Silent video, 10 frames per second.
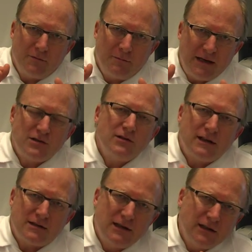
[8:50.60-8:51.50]
Messen
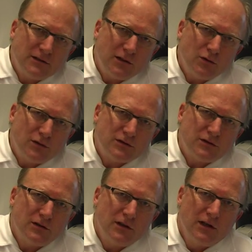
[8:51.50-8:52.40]
des Hirndrucks,
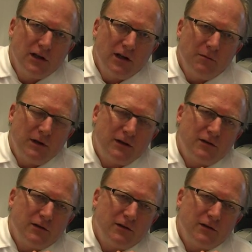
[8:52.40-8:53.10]
mit